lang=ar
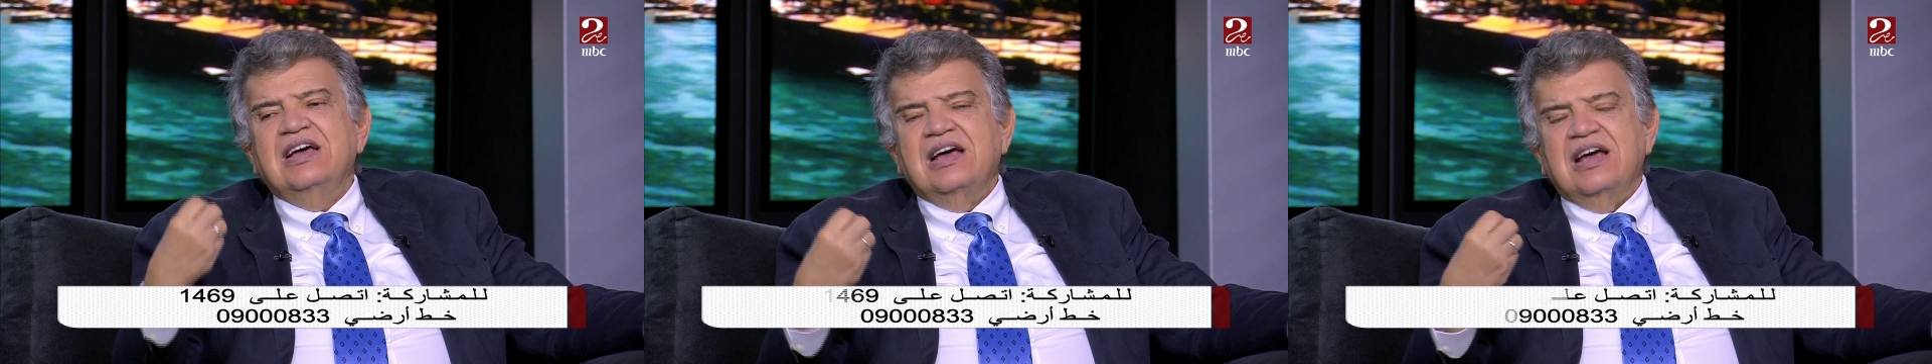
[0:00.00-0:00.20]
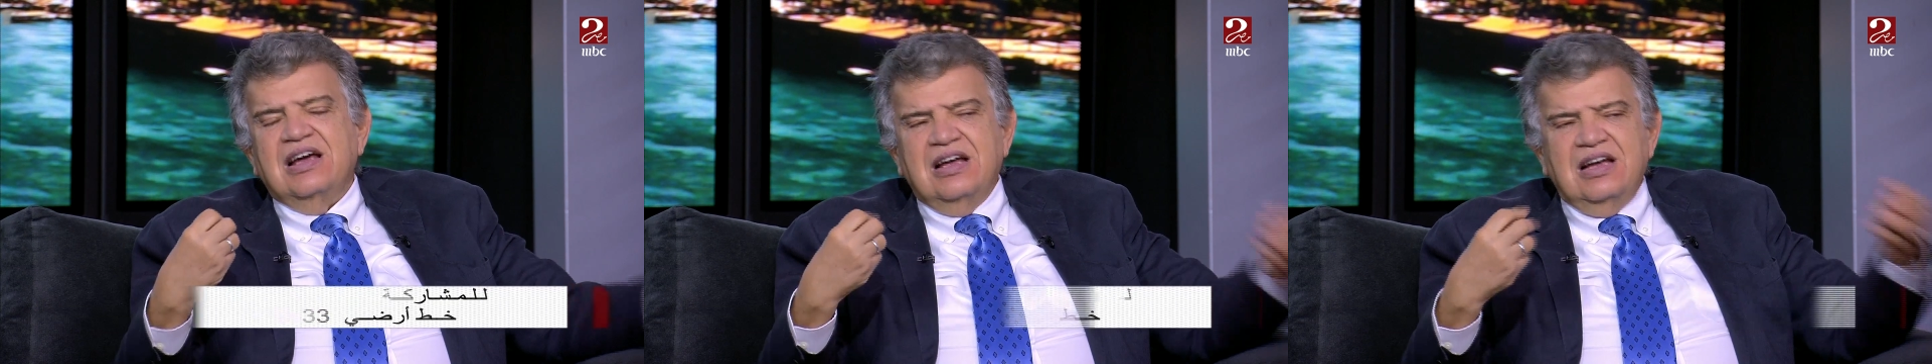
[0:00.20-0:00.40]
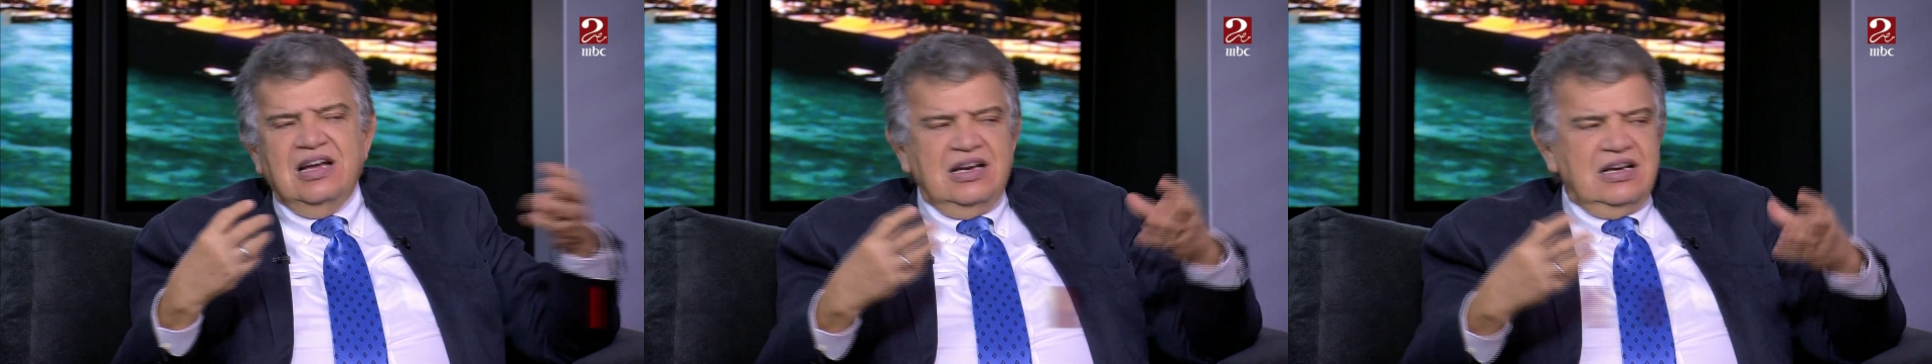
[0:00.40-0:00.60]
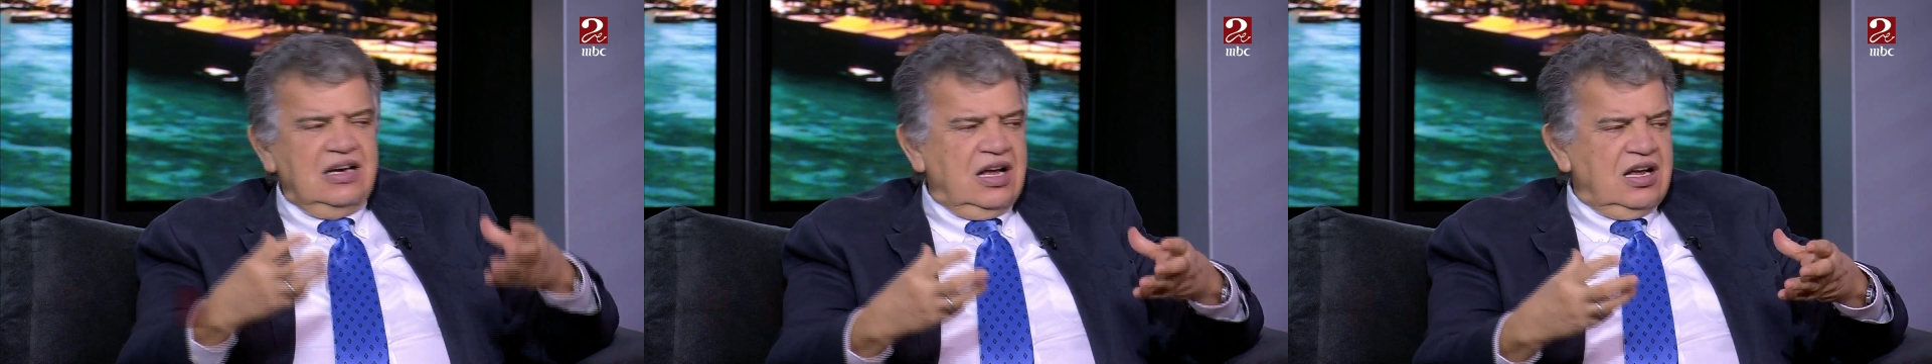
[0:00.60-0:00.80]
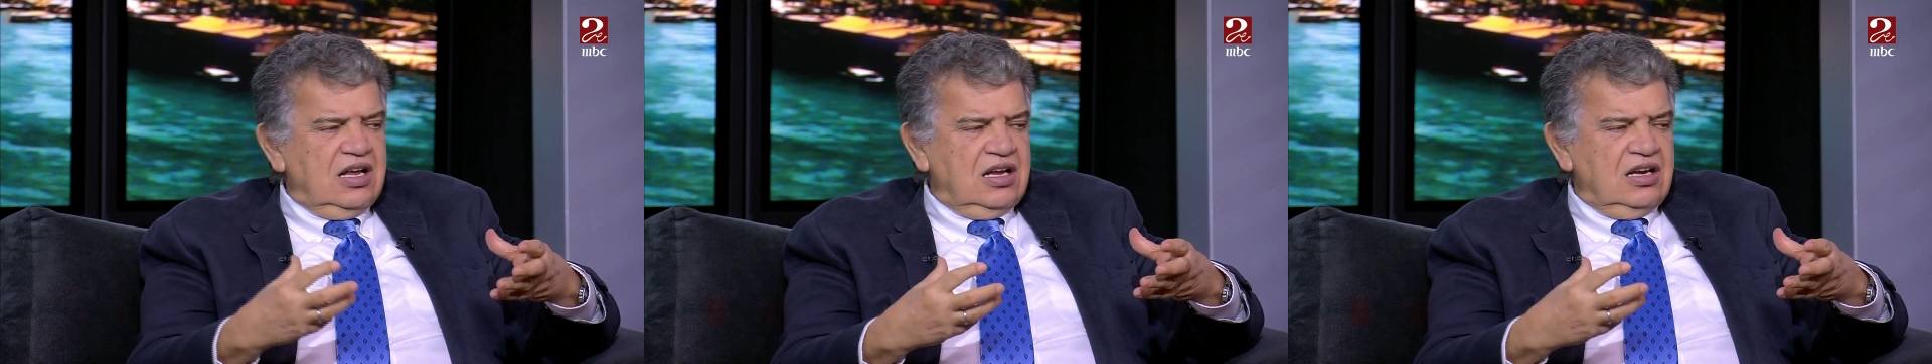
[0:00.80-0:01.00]
آه،
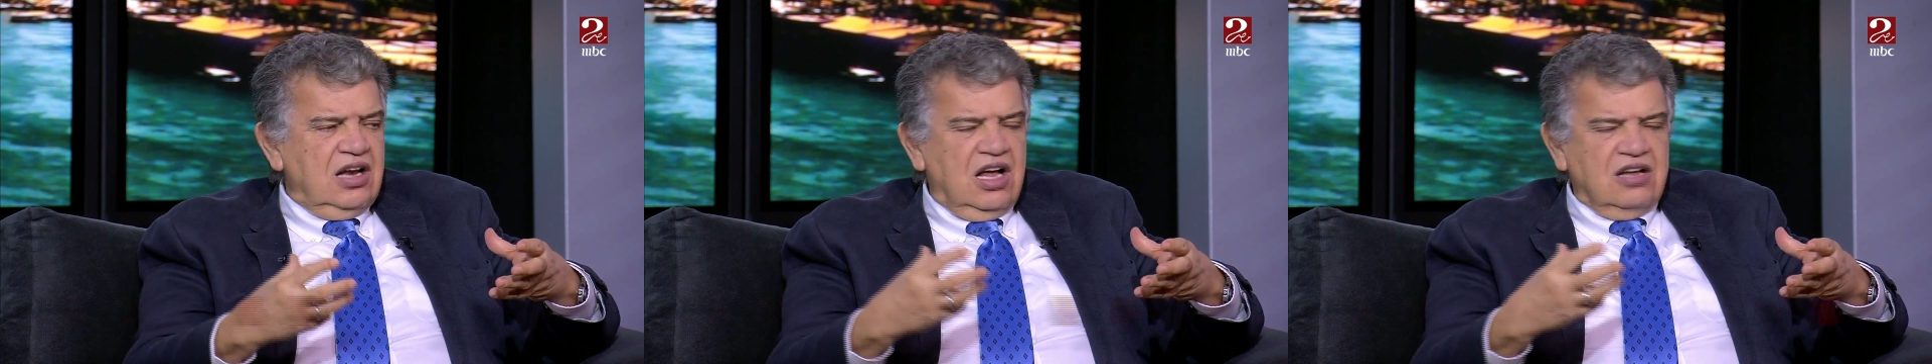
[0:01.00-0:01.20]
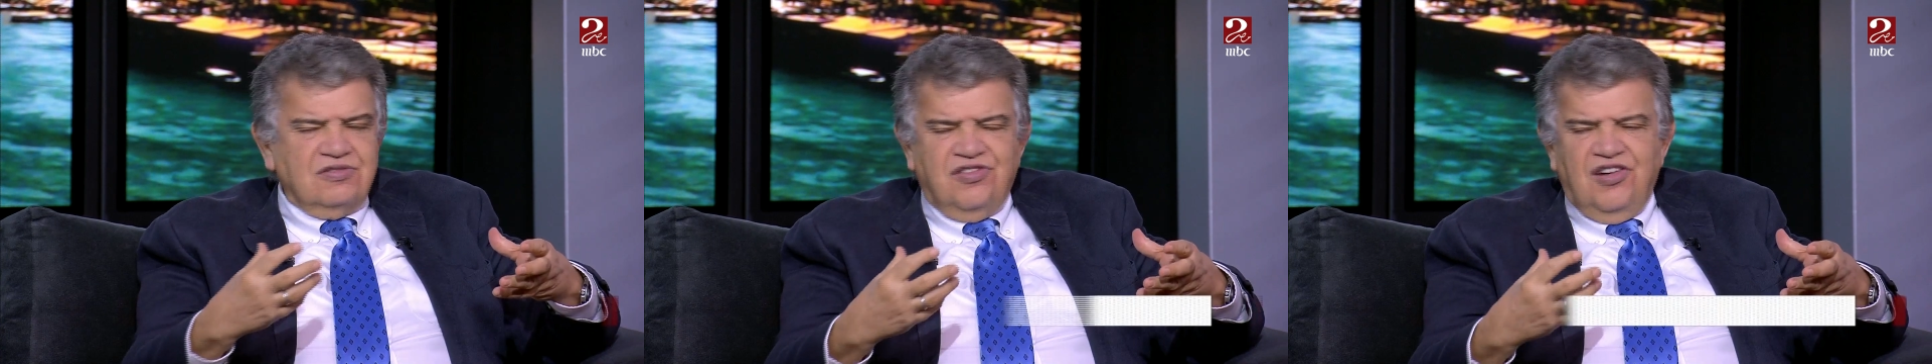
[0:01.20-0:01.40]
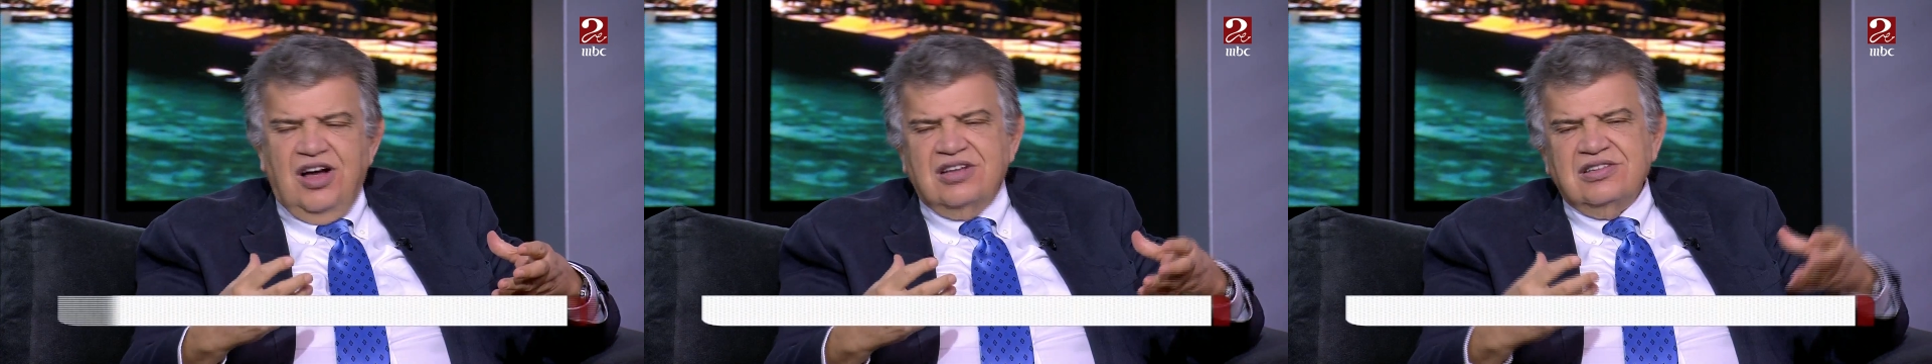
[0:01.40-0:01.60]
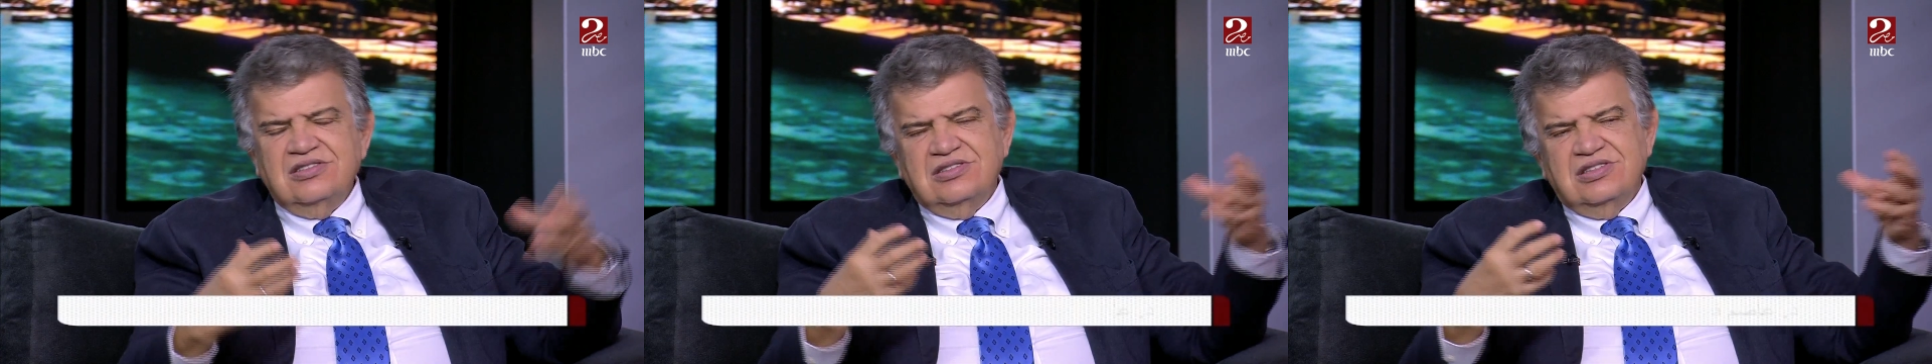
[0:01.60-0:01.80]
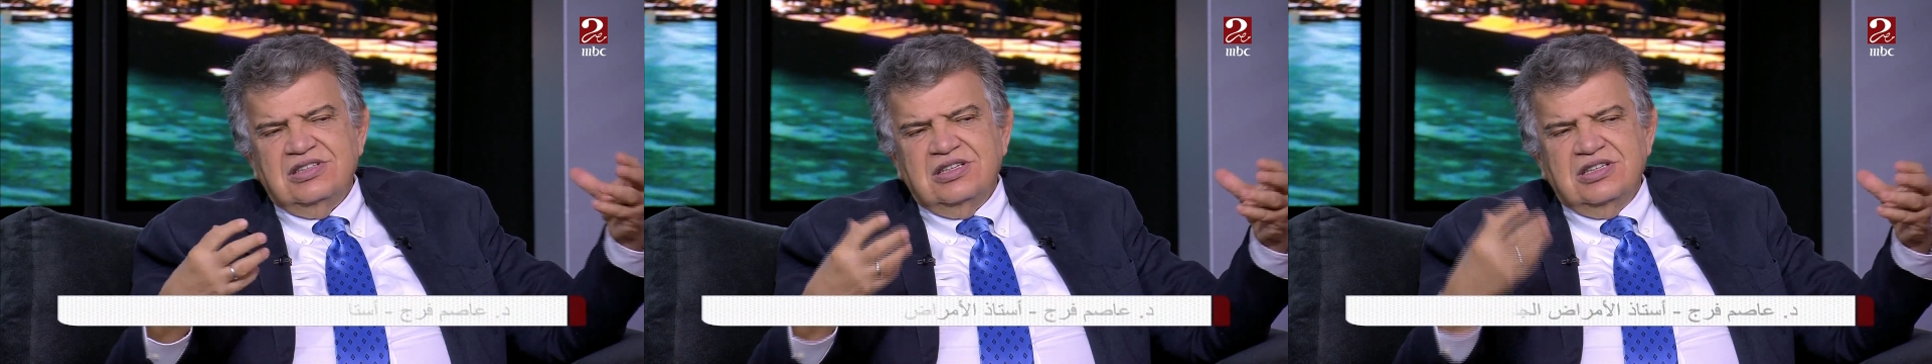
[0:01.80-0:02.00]
آه، الاطفال
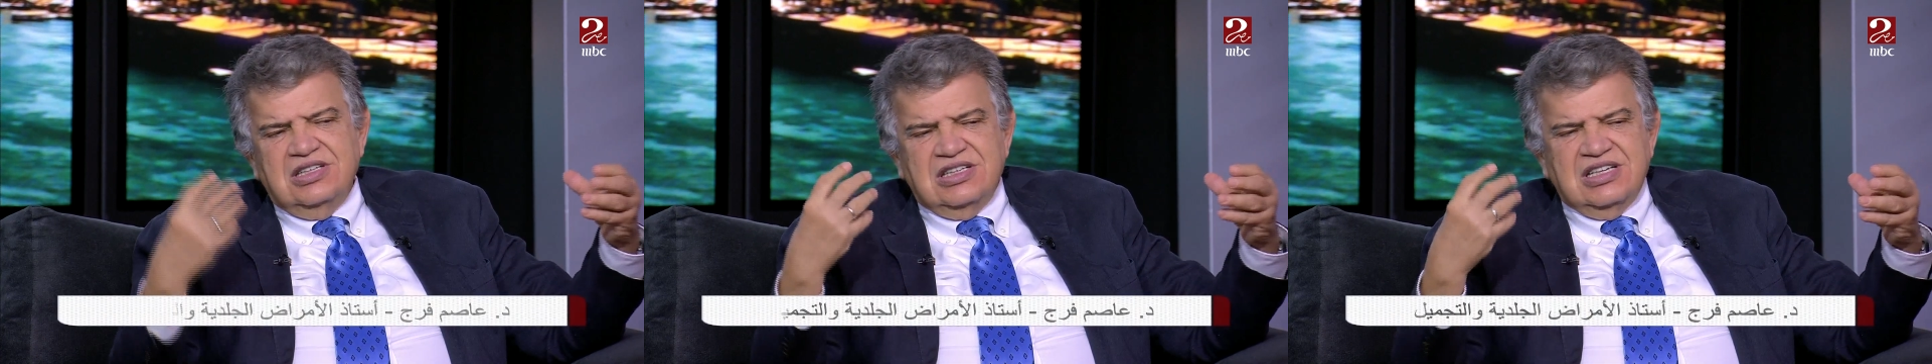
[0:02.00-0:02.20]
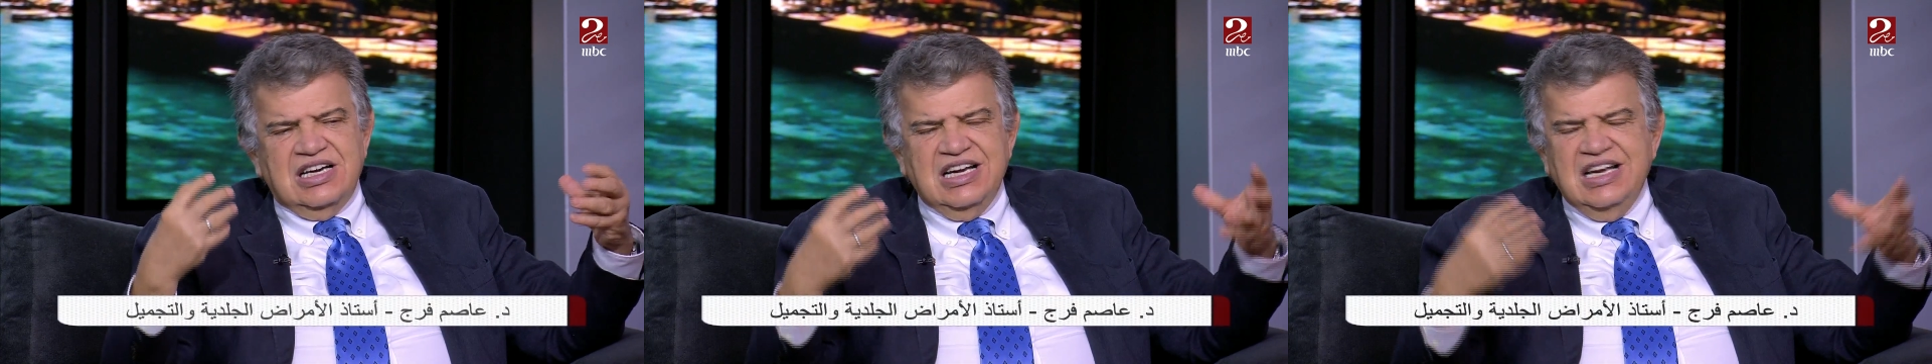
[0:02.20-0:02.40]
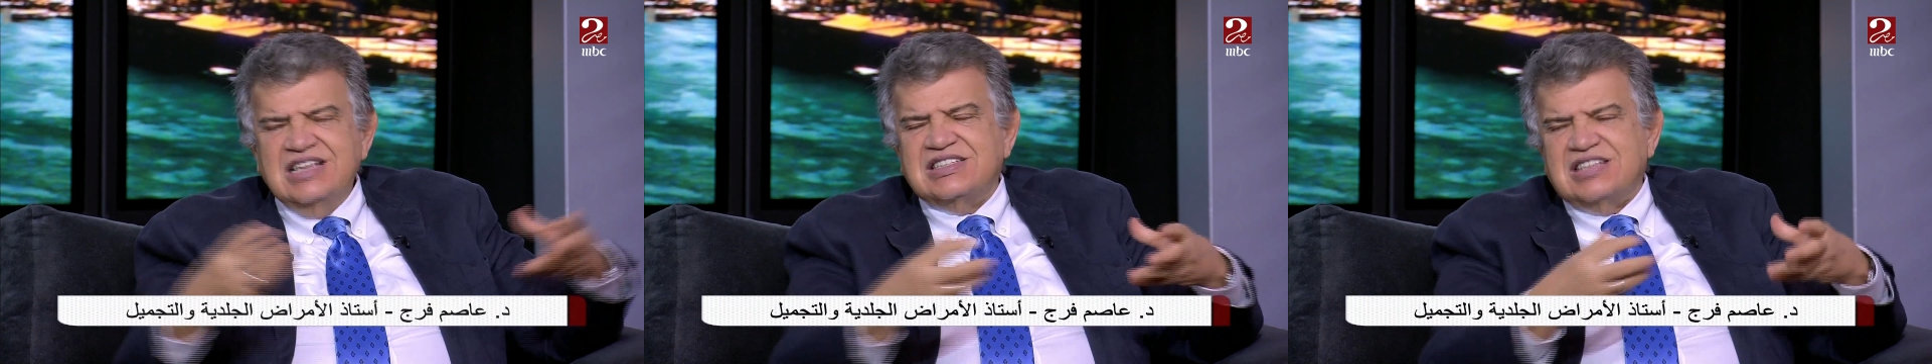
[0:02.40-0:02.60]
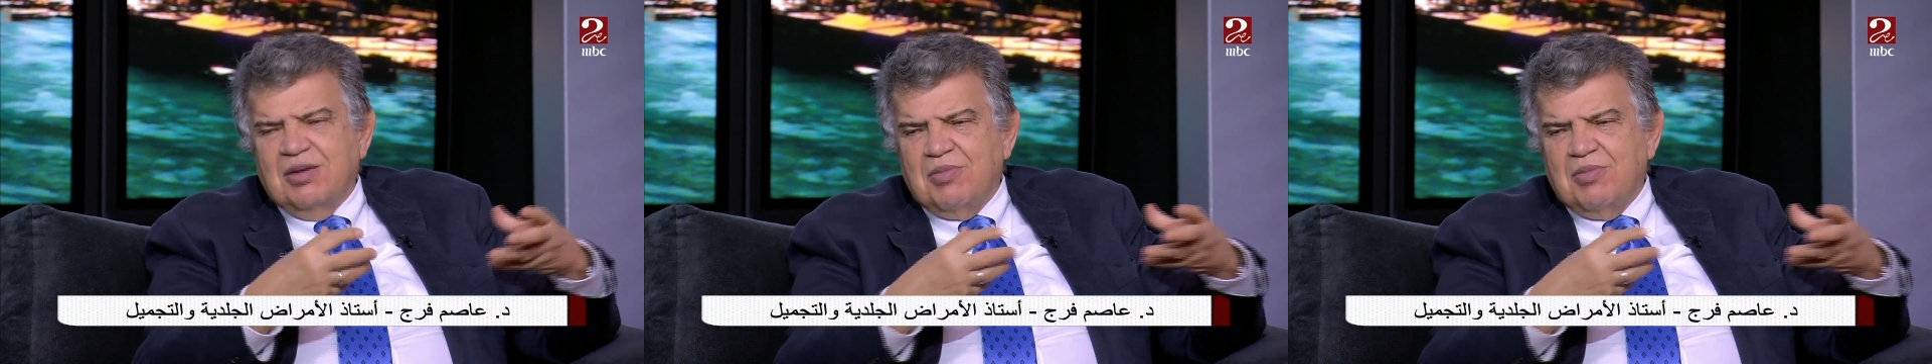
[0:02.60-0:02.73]
آه، غلسه